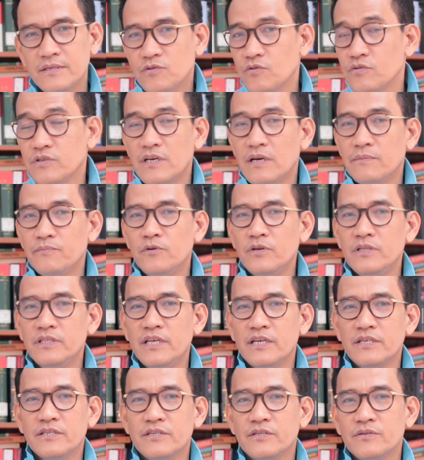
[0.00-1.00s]
Sosial
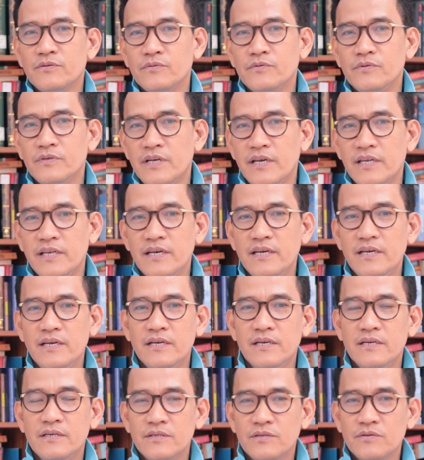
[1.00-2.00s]
politik sesungguhnya ya,
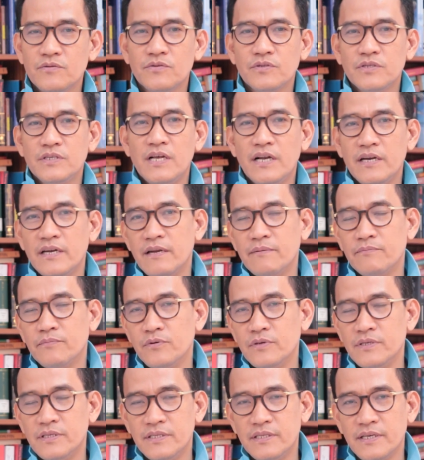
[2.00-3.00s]
sosial dan
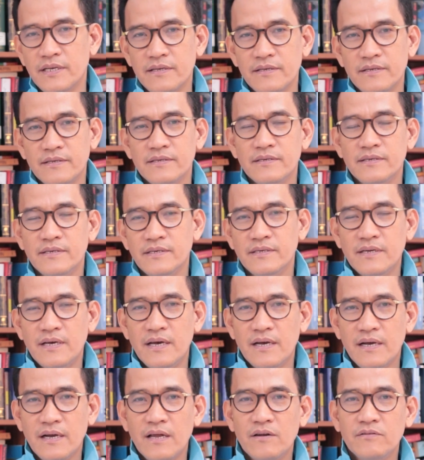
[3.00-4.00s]
politik.
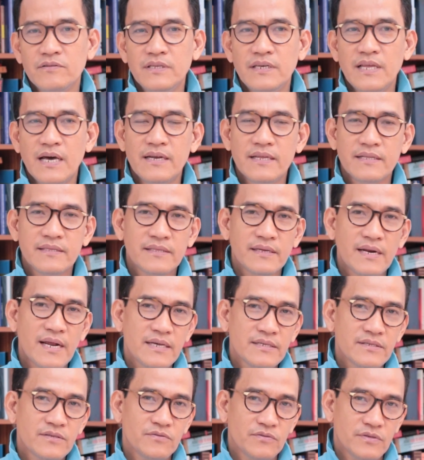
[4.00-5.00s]
Nah, kalau tidak ada
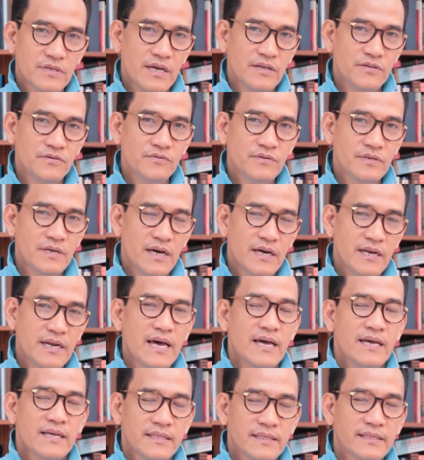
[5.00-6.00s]
trust susah juga.
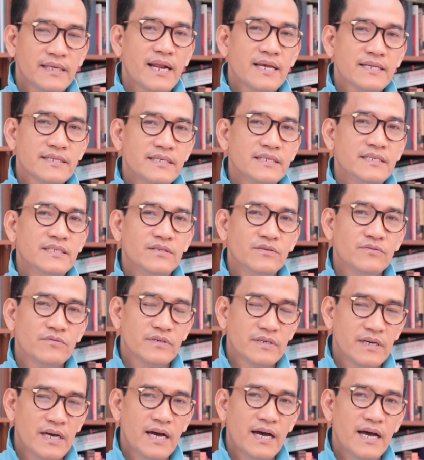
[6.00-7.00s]
Nah, trust ini
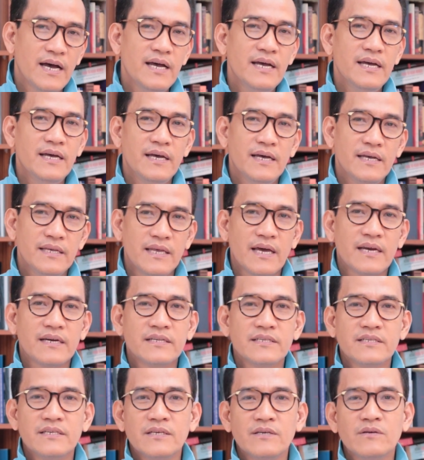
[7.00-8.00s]
juga yang
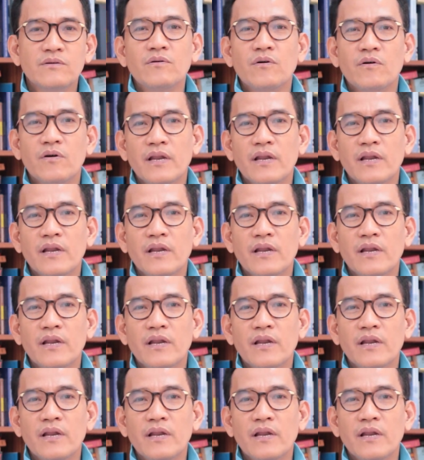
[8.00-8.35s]
disinggung